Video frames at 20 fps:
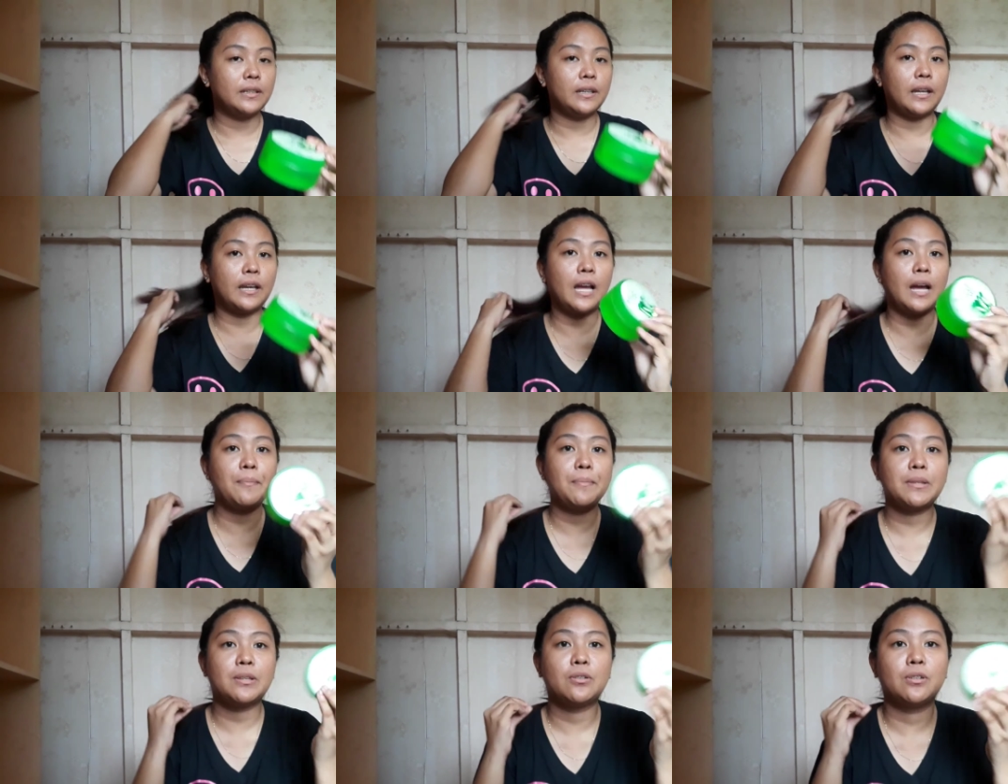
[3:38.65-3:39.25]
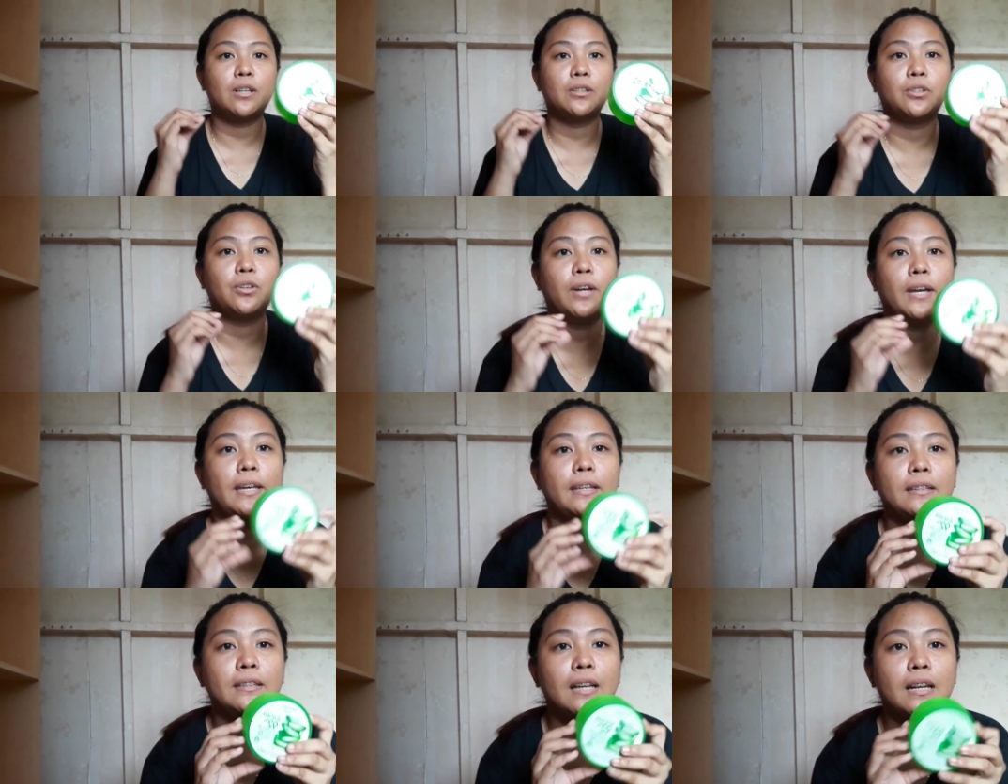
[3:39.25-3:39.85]
nagamit ko na to.
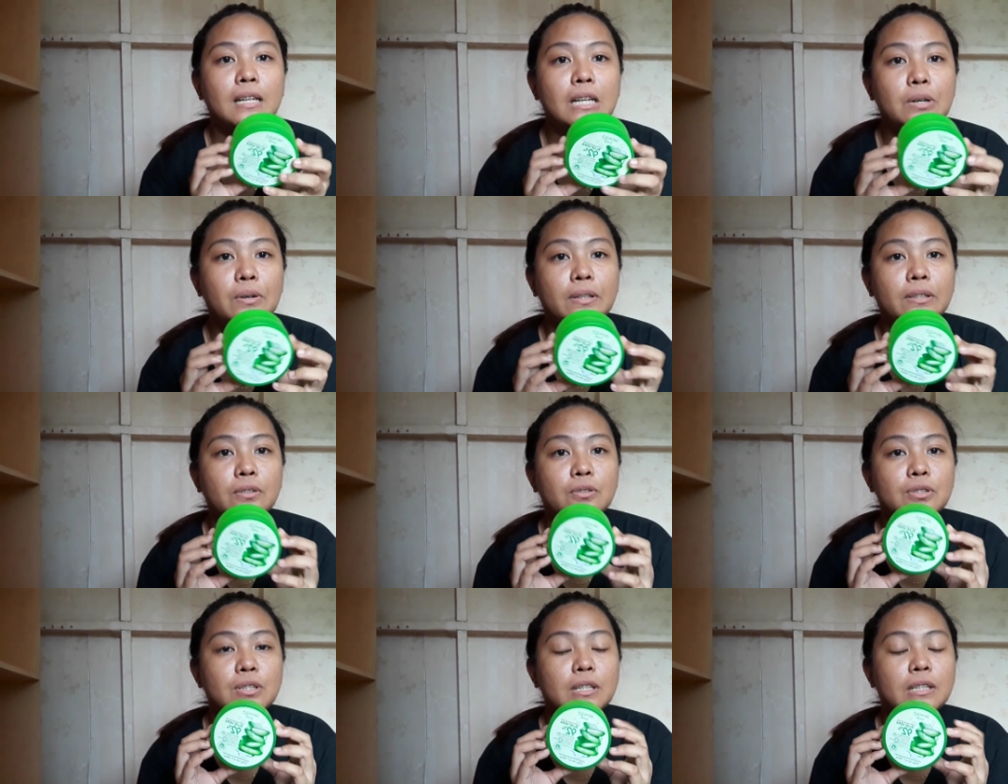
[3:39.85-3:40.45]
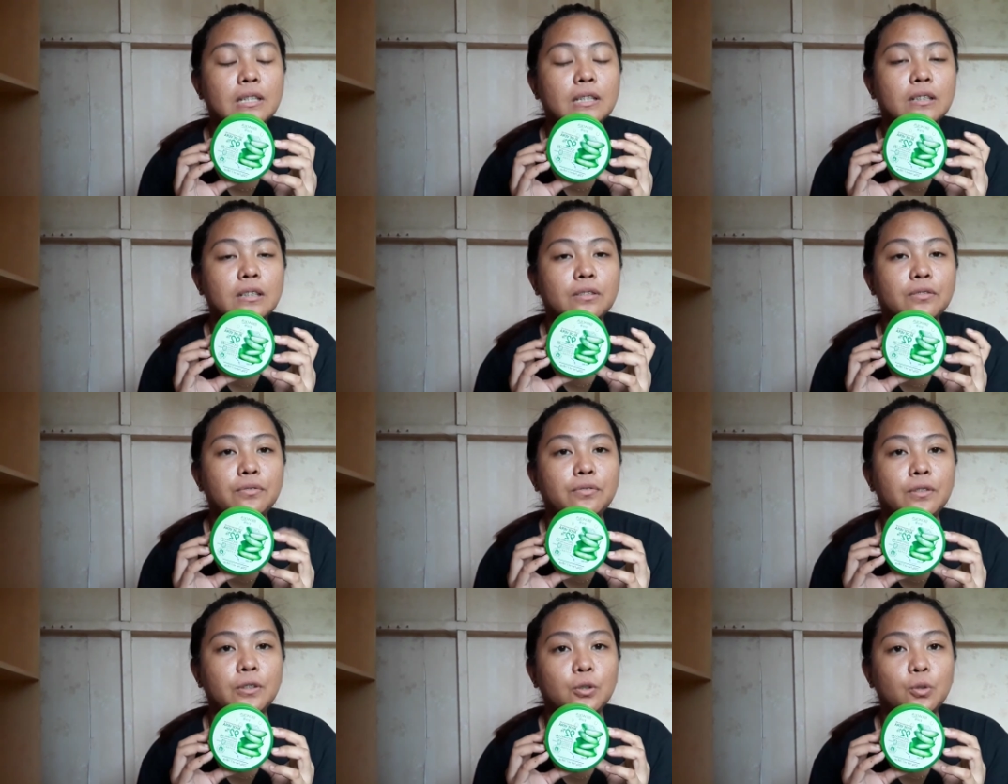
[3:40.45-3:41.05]
And, gagawan ko siya ng
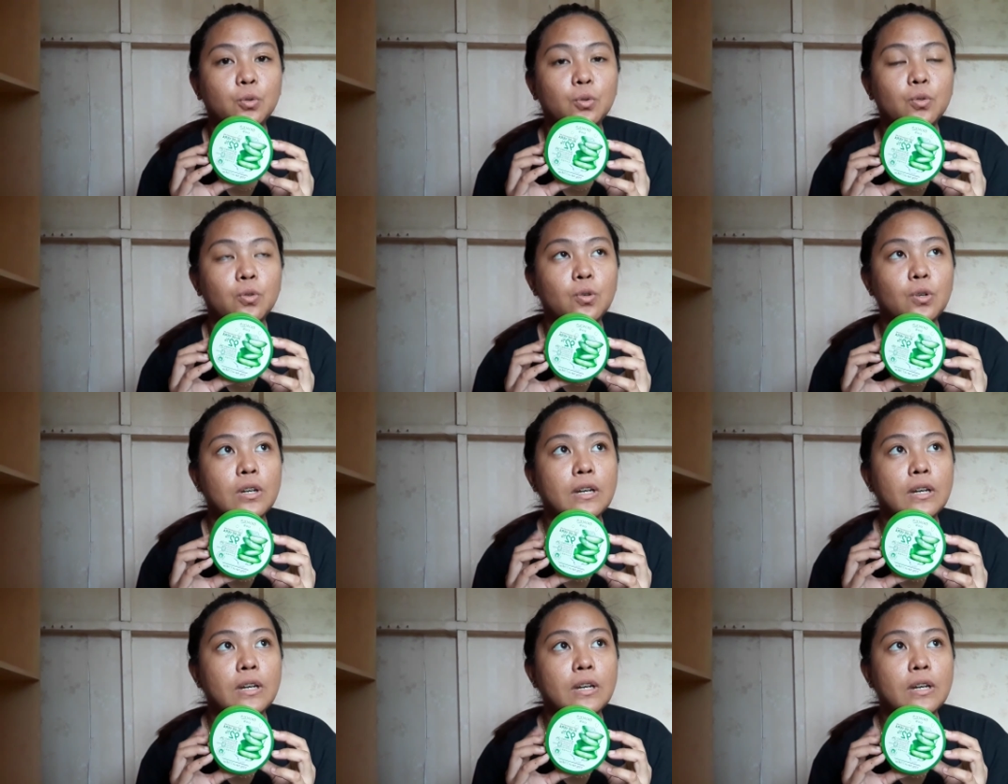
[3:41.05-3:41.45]
review